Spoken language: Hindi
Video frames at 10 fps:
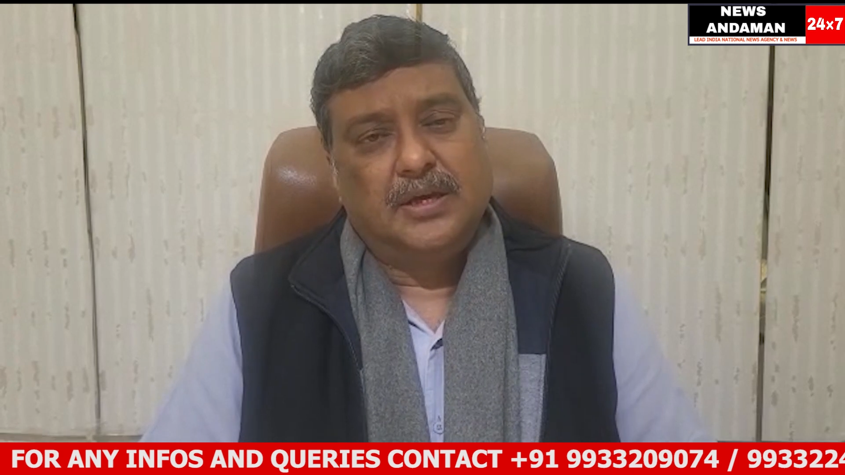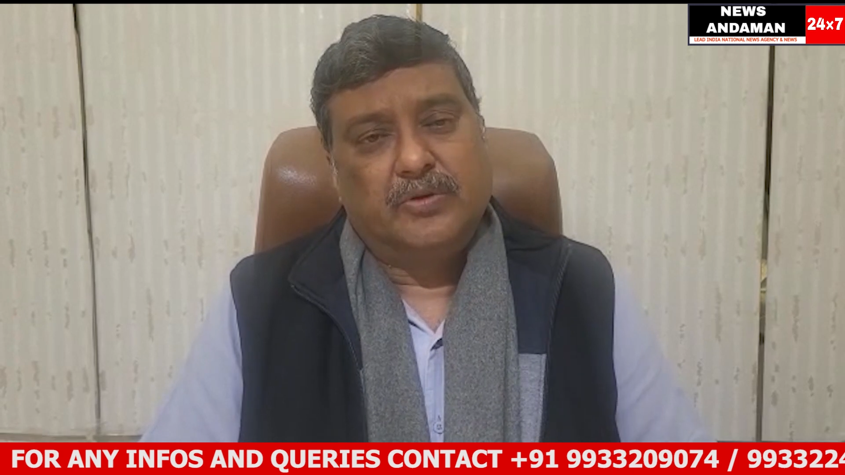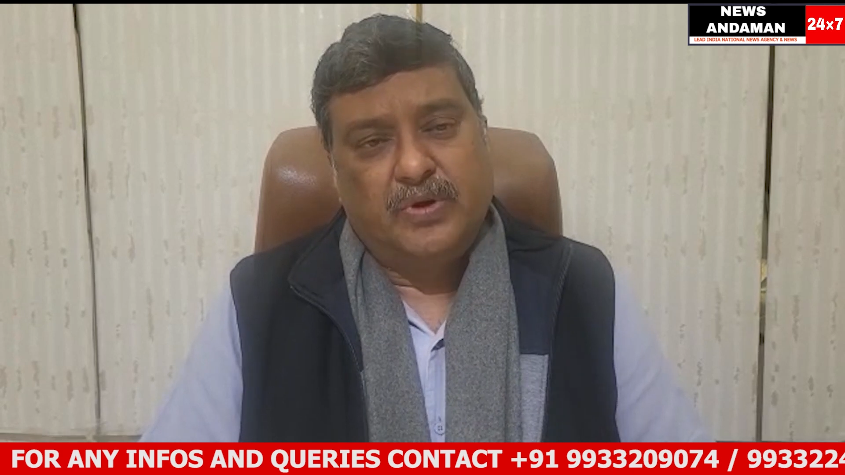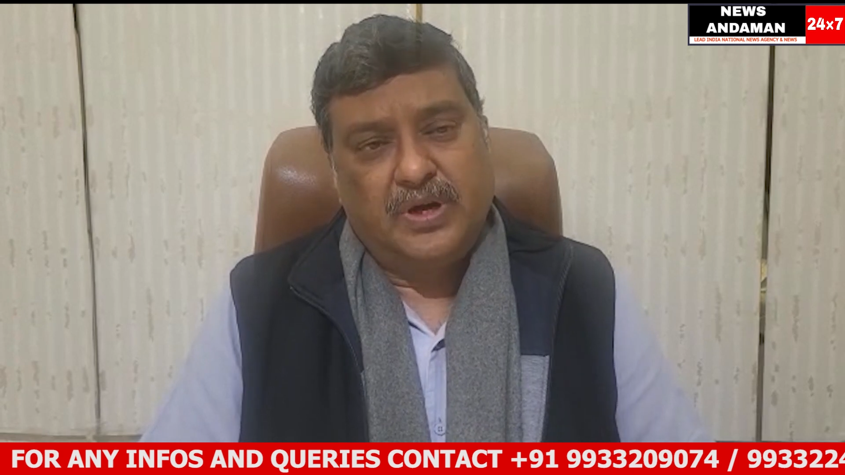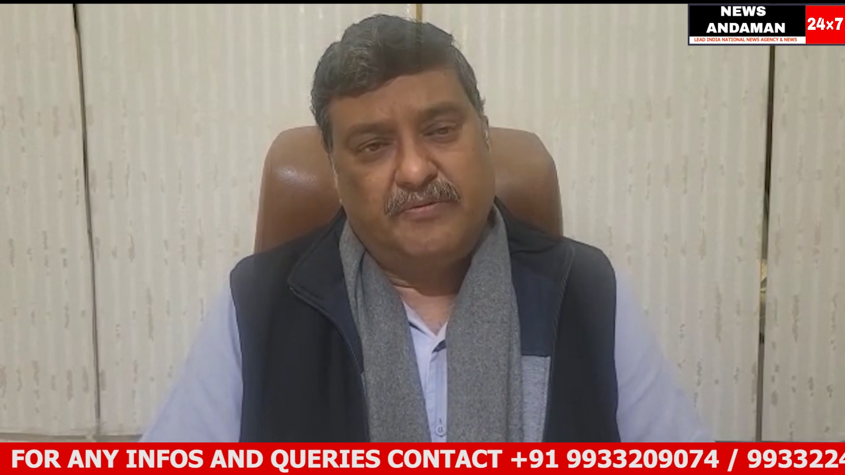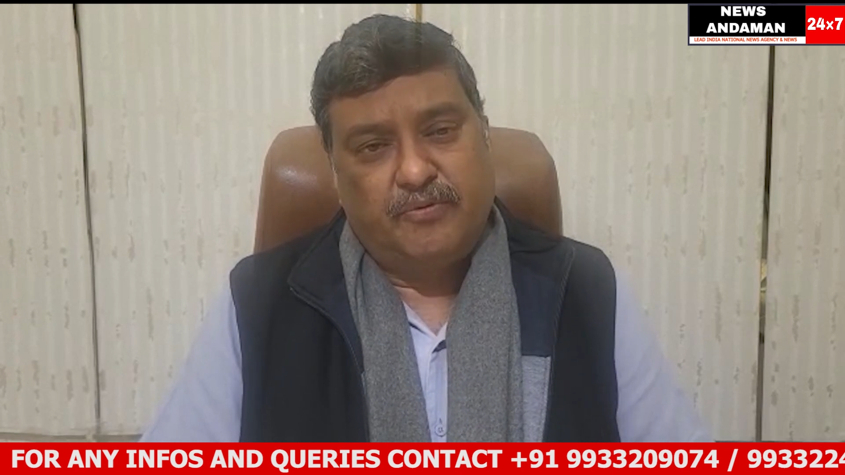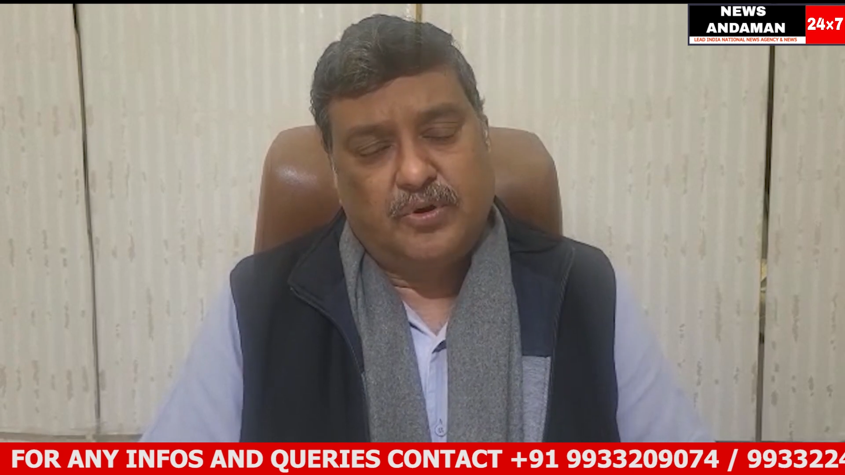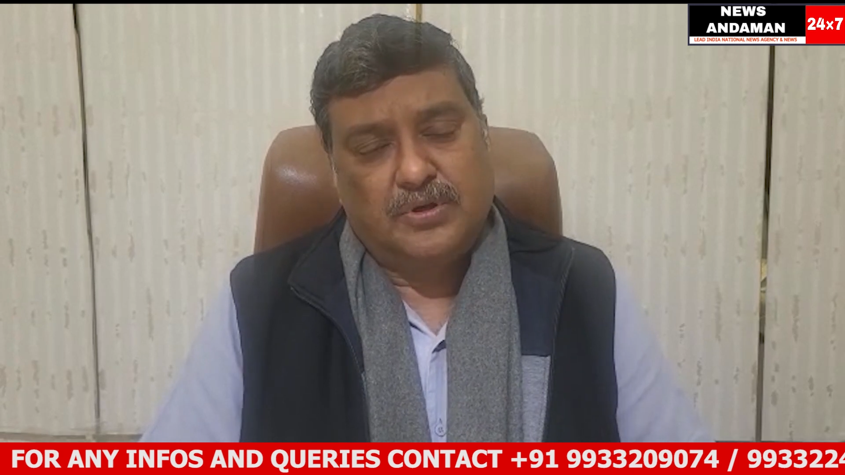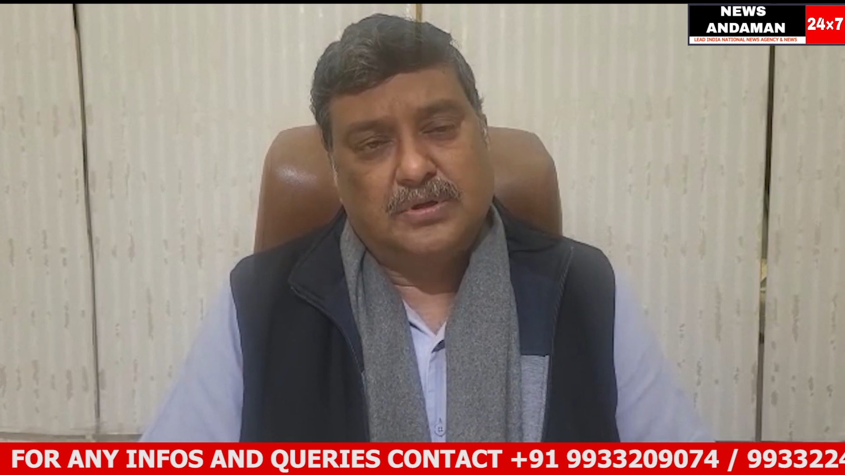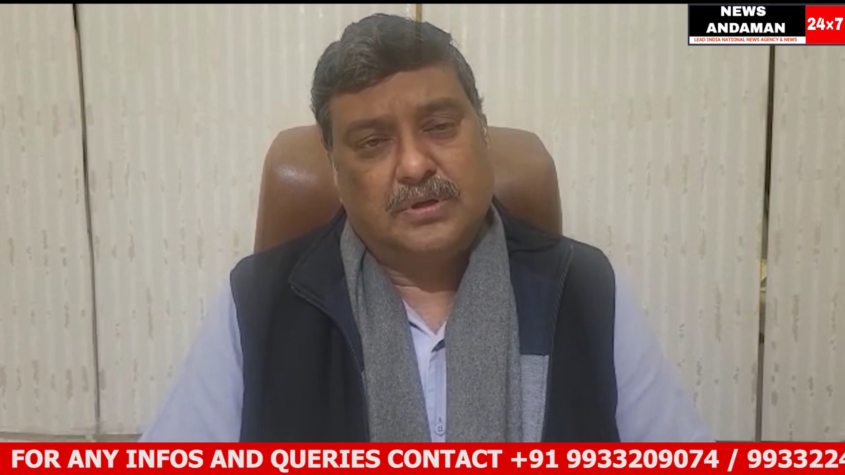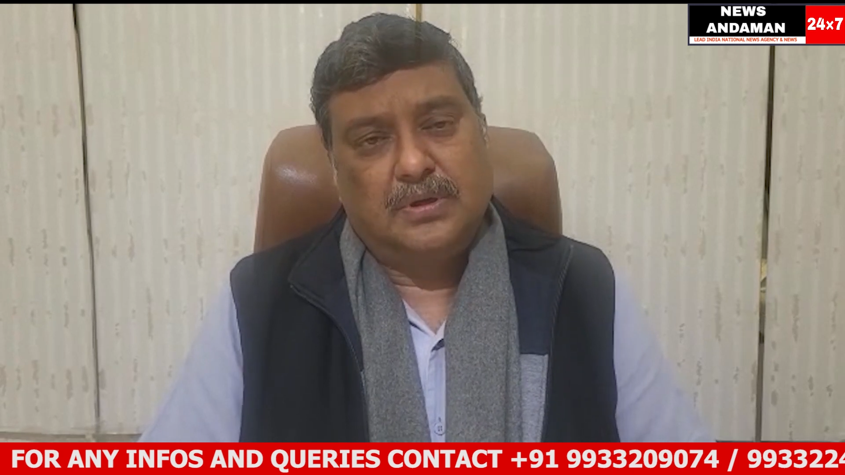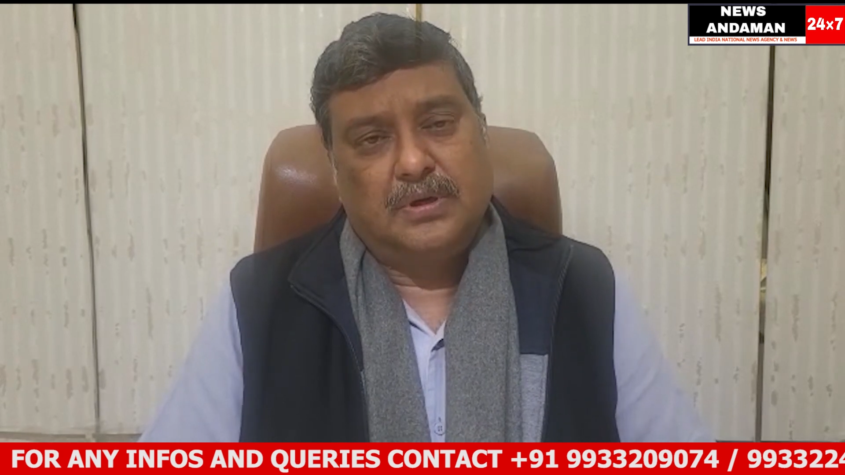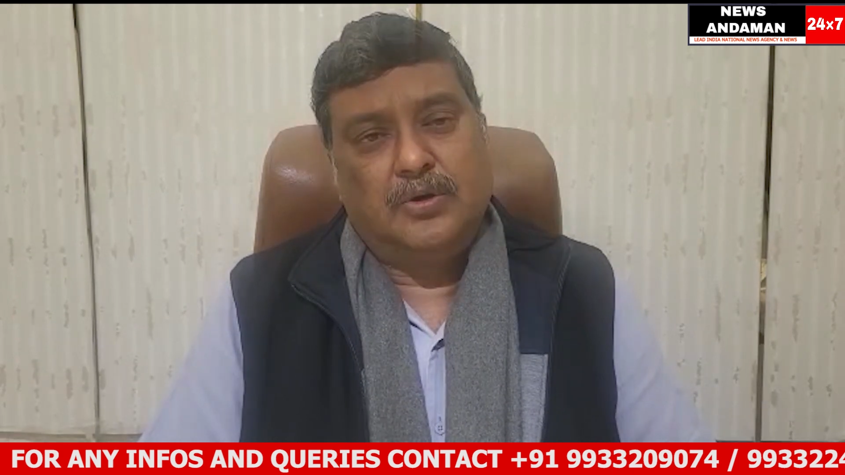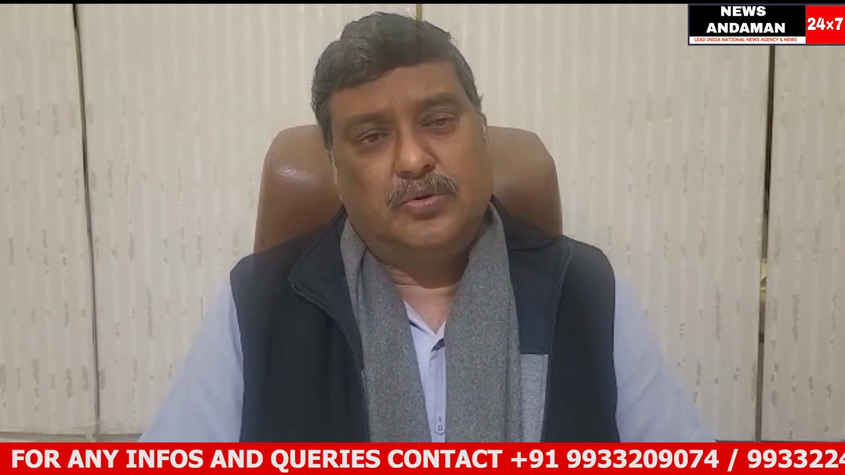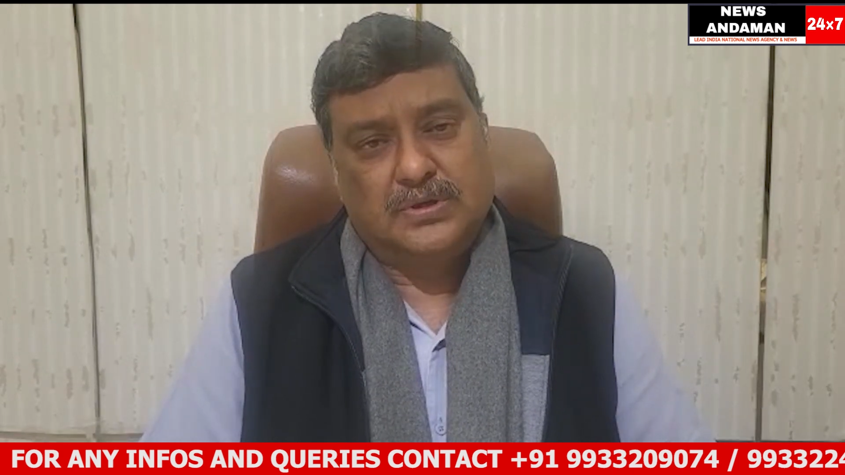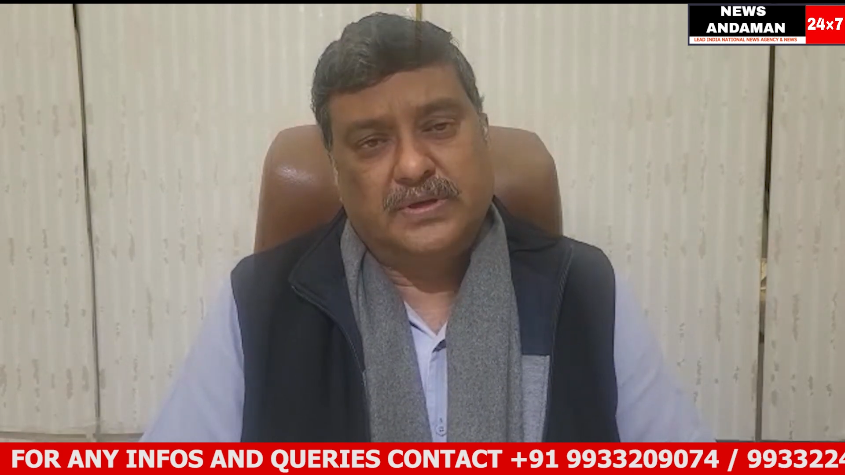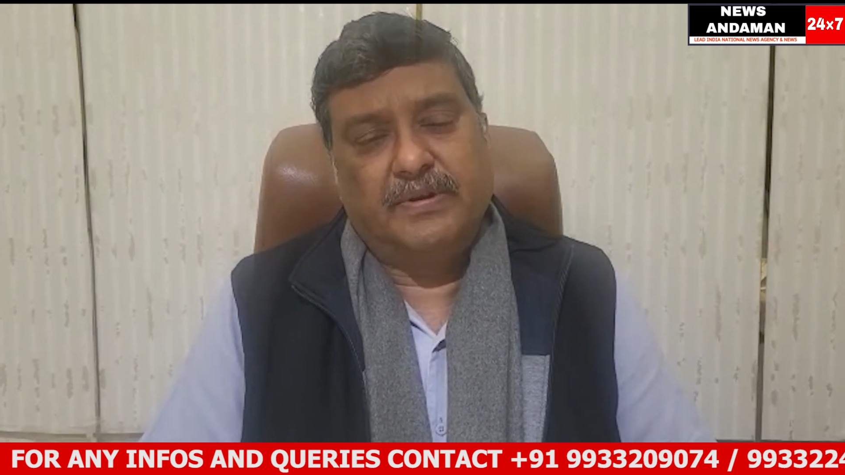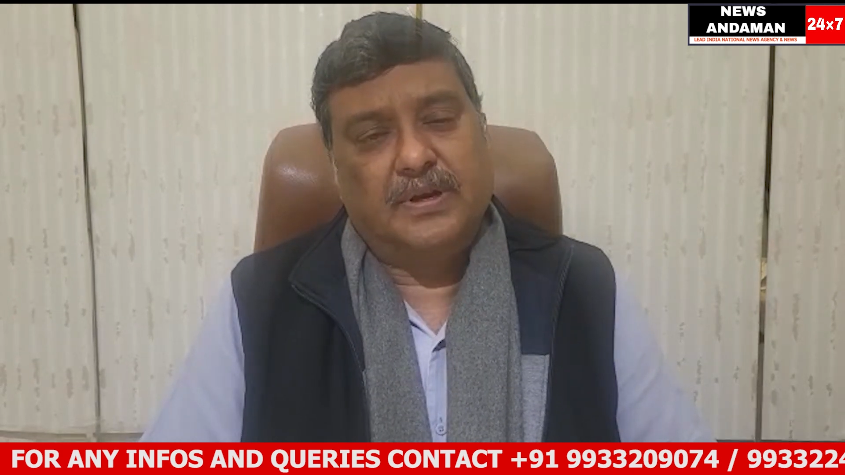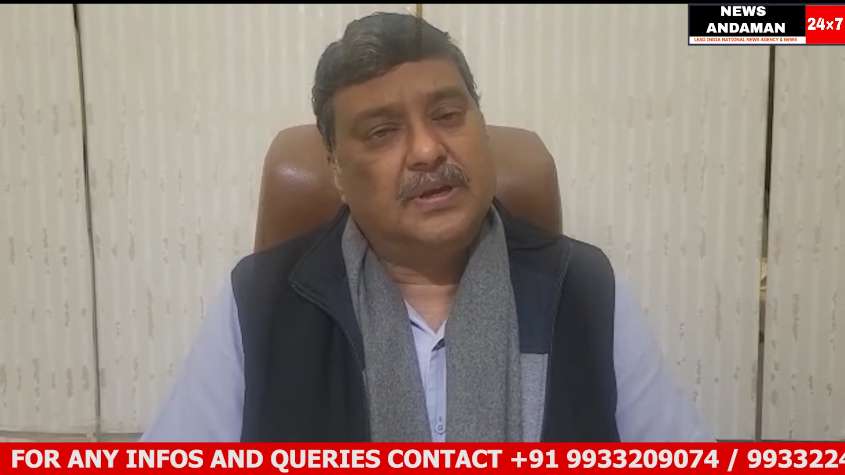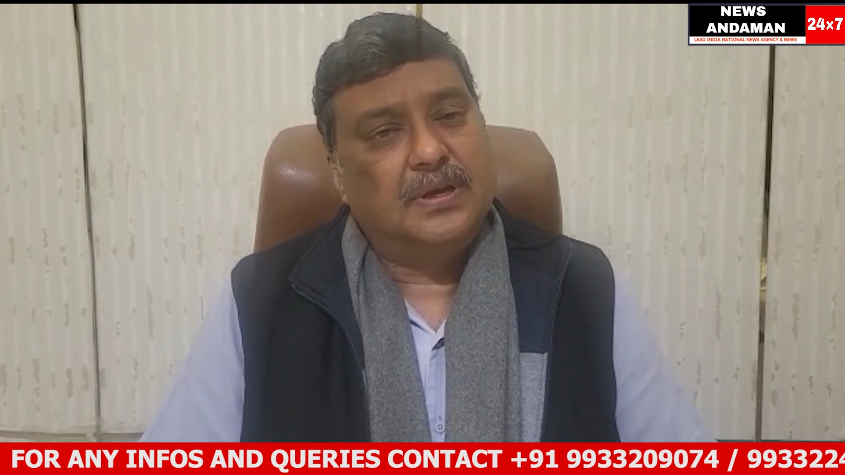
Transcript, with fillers: ट्वेंटी फोर इंटू सेवन